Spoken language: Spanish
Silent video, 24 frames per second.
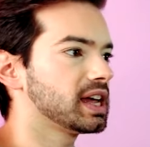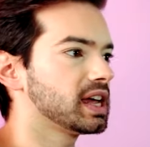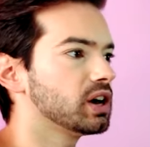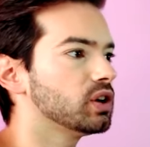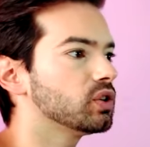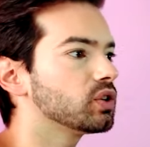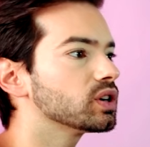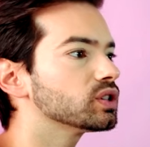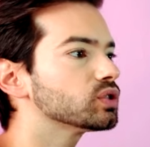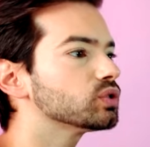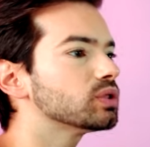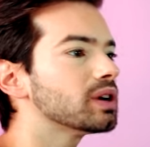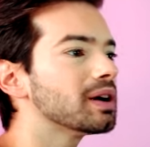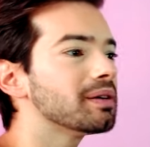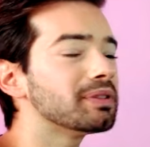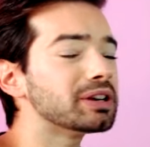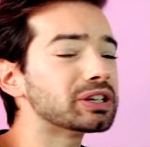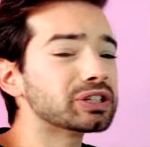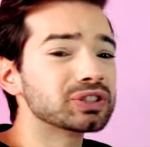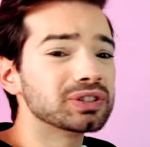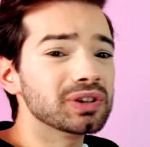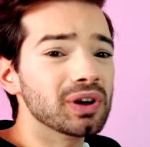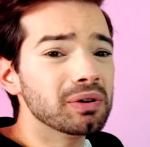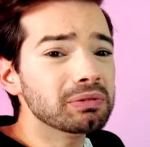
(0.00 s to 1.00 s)
creo que es una
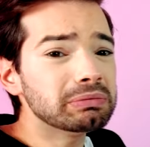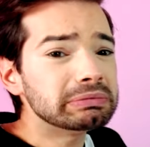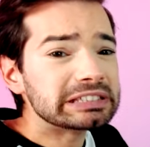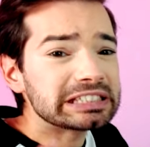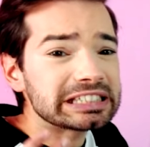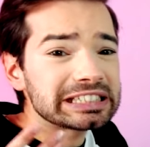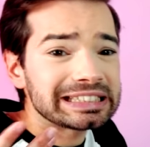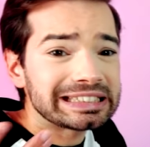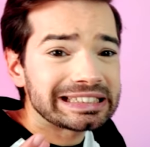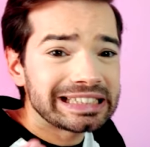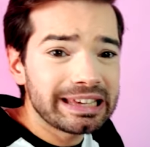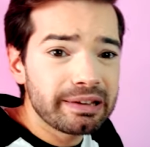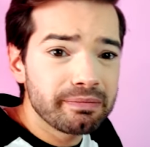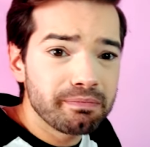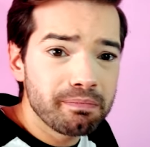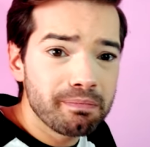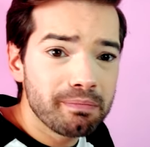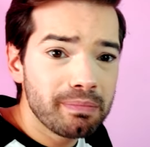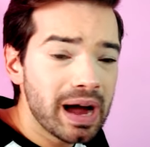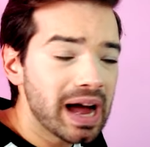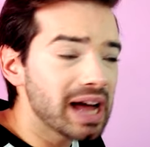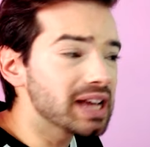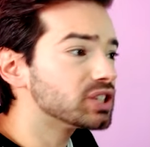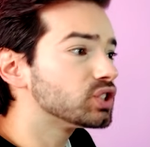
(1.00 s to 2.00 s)
versión sin
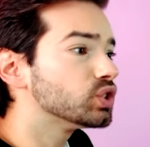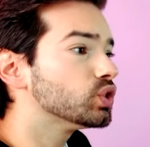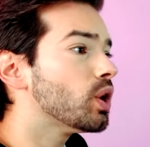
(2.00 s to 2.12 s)
más,